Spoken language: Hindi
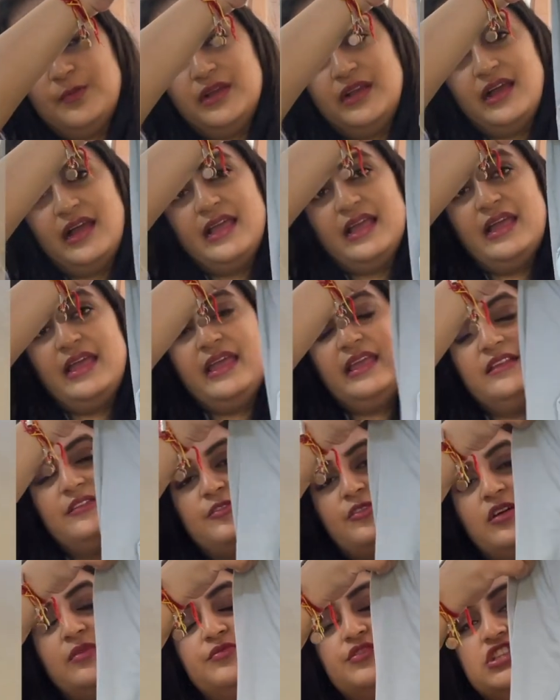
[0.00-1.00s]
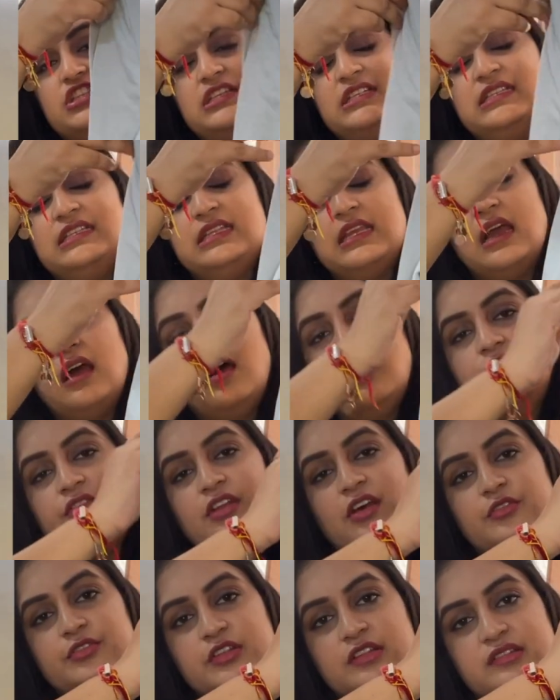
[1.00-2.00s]
मंगाया है इसको आप जीन्स या
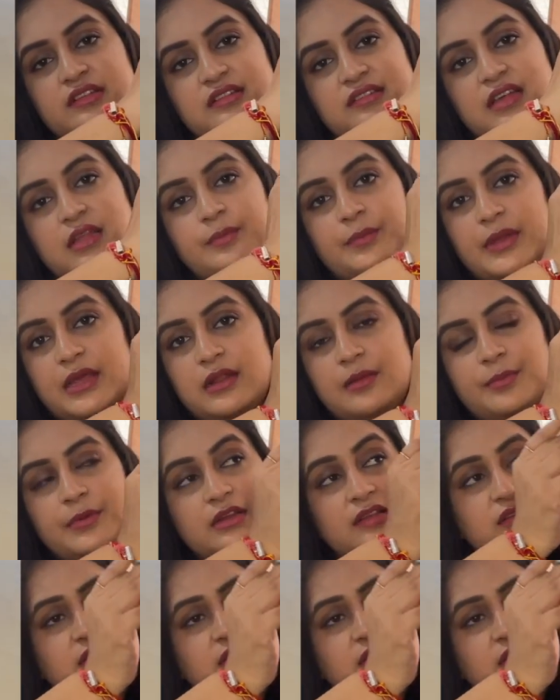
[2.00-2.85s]
ट्राउजर्स के साथ पेयरअप कर